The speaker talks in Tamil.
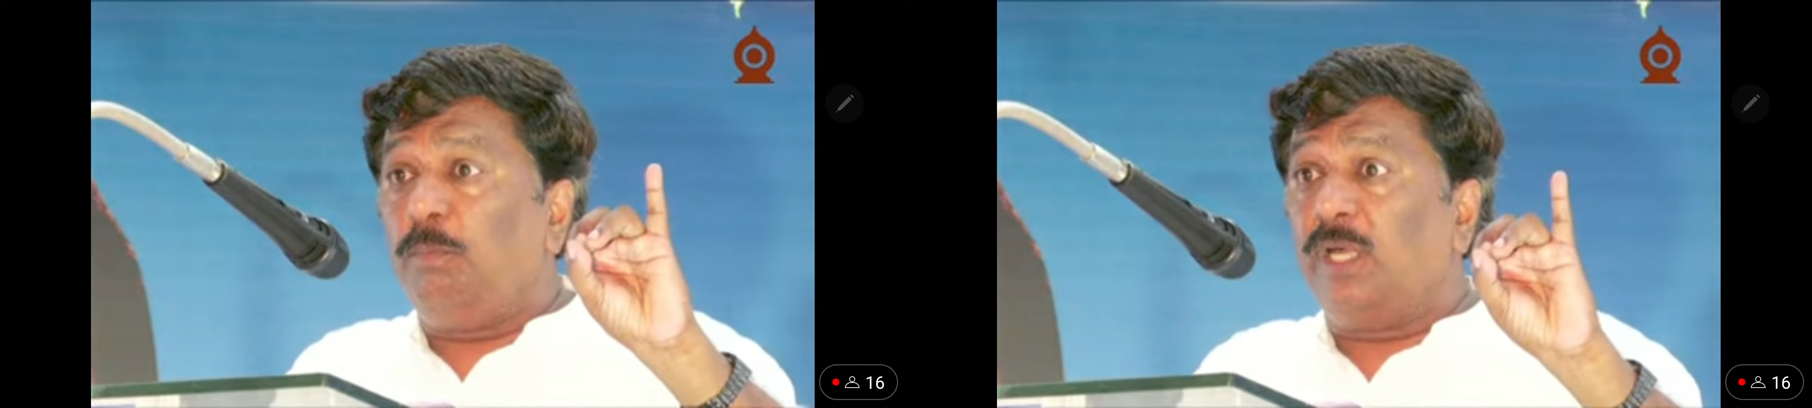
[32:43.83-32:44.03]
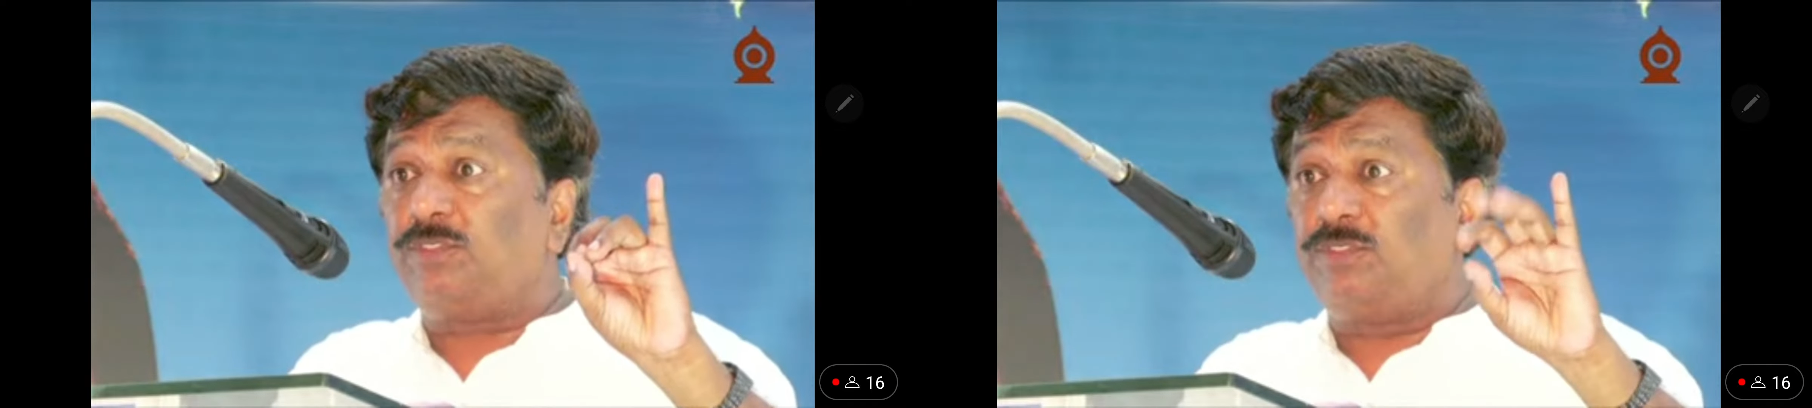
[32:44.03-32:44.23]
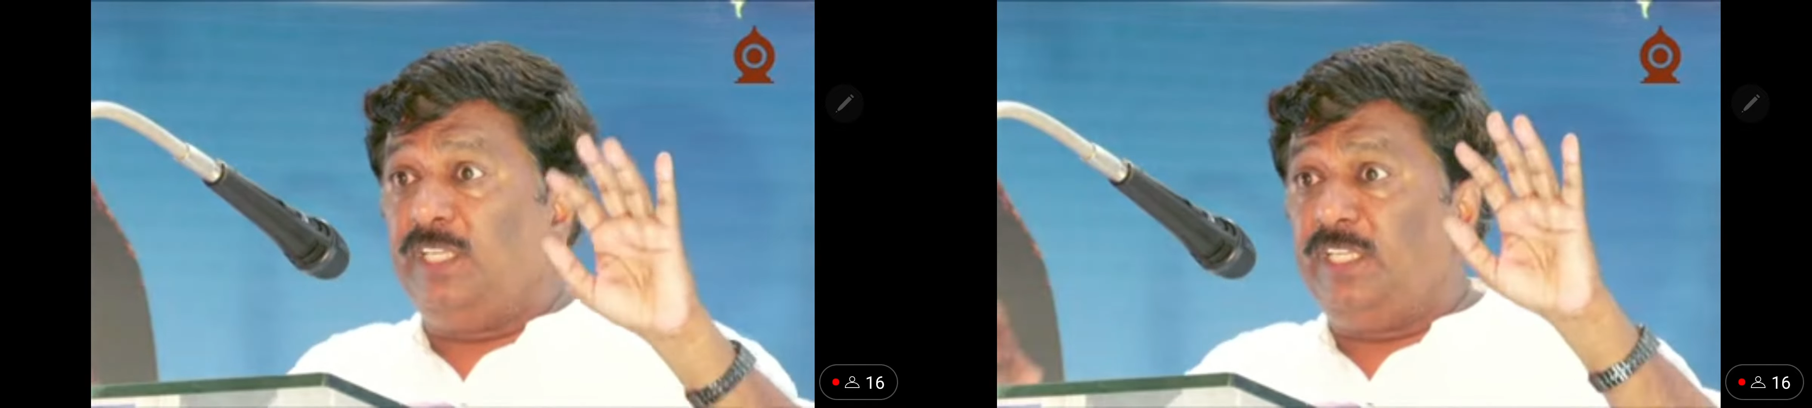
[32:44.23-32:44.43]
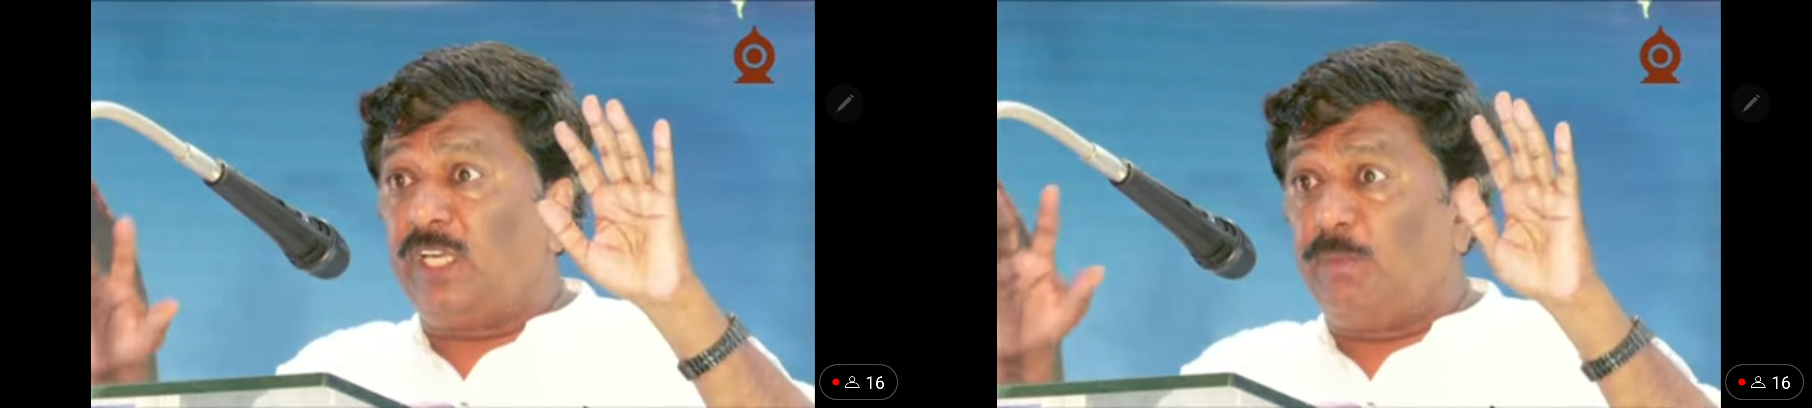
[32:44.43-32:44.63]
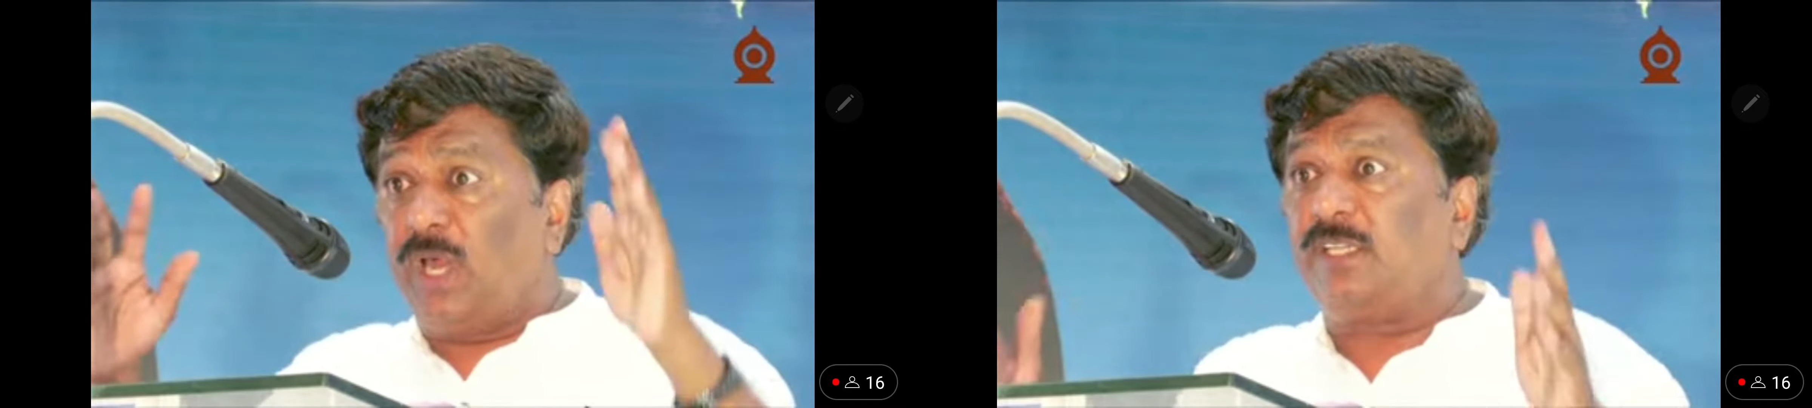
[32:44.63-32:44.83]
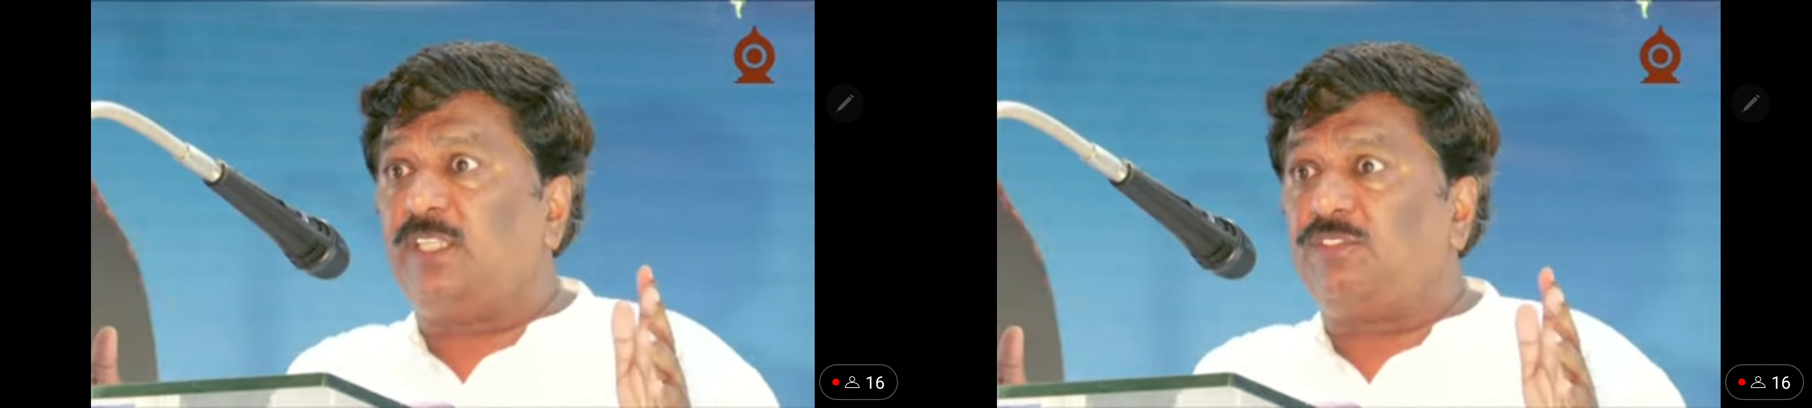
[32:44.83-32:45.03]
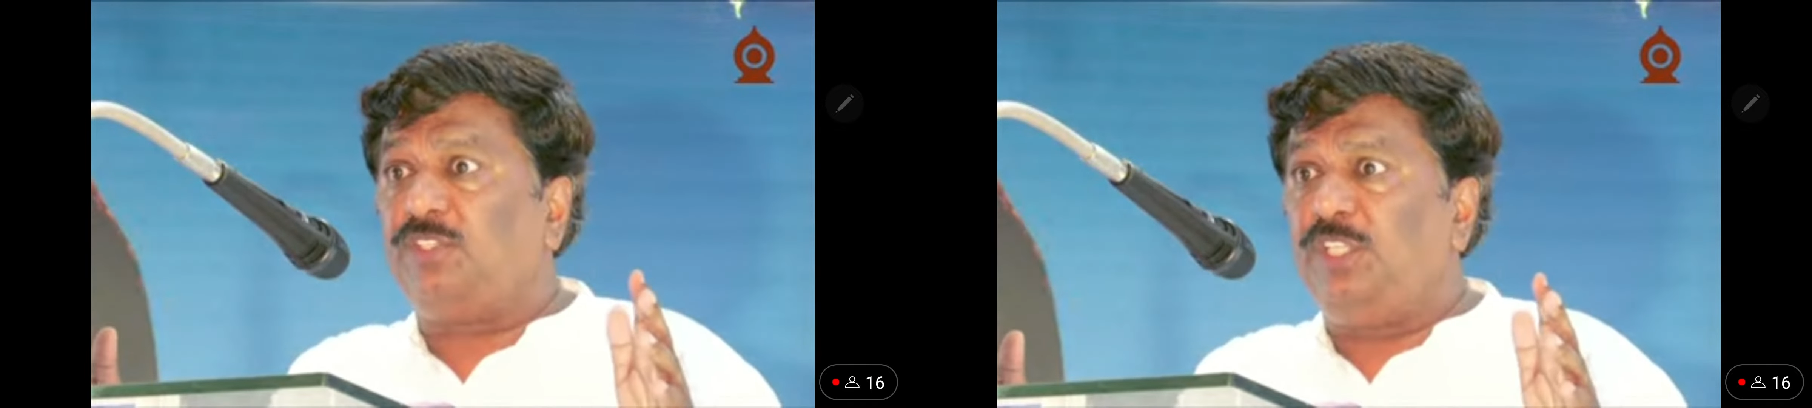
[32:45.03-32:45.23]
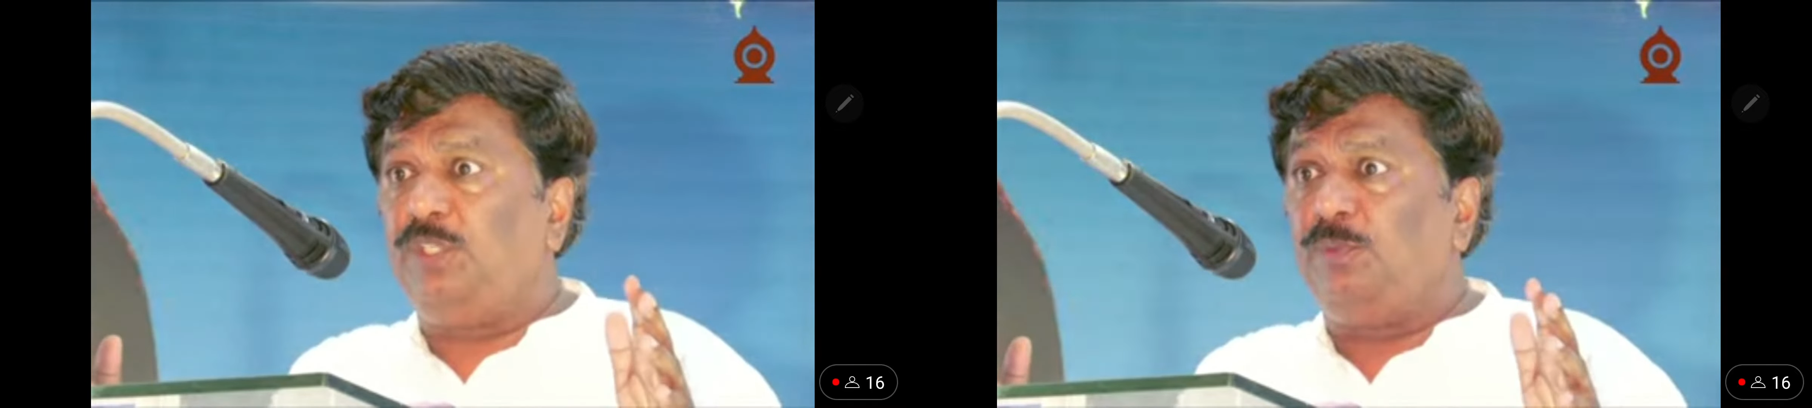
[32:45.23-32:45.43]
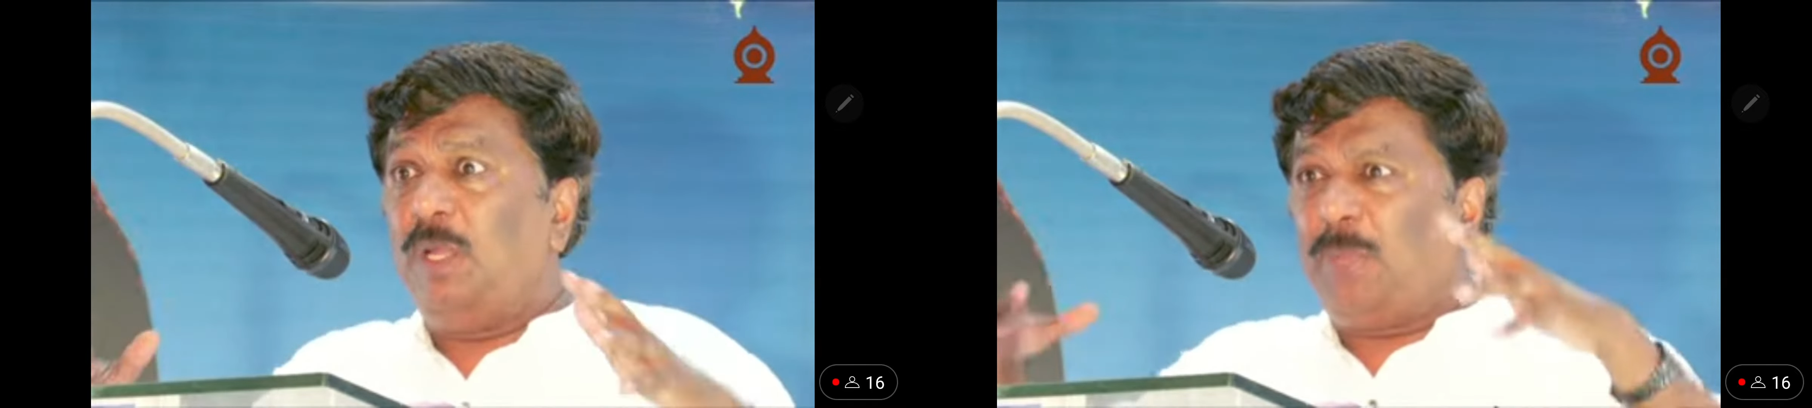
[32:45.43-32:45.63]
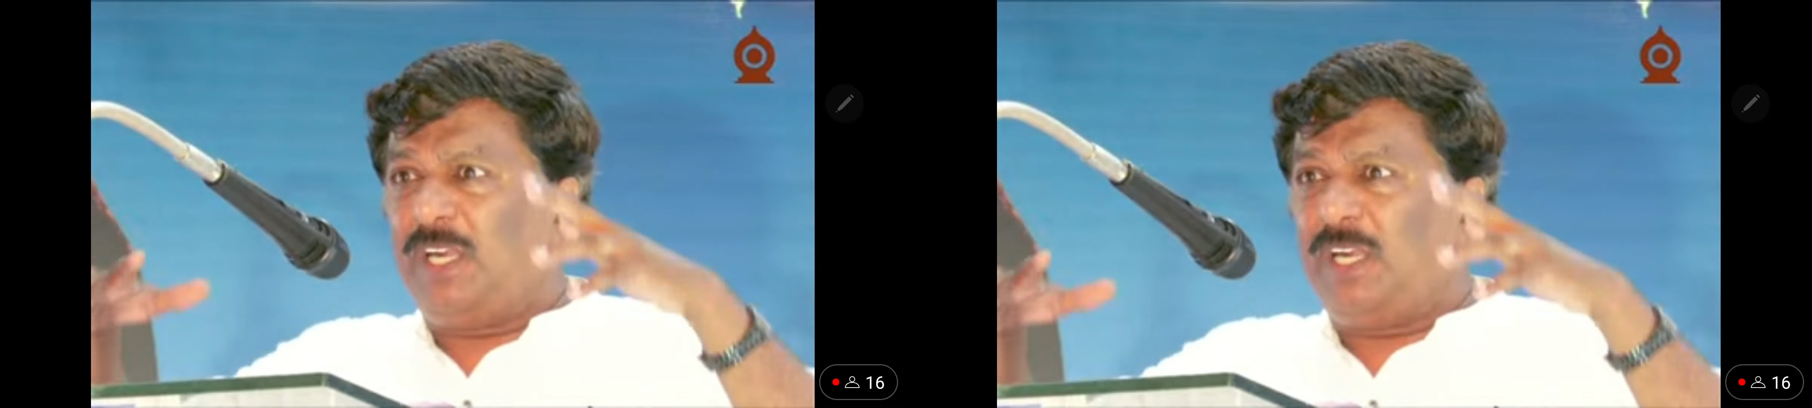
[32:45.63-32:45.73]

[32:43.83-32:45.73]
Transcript: பக்திங்கிற மார்க்கத்திலையும்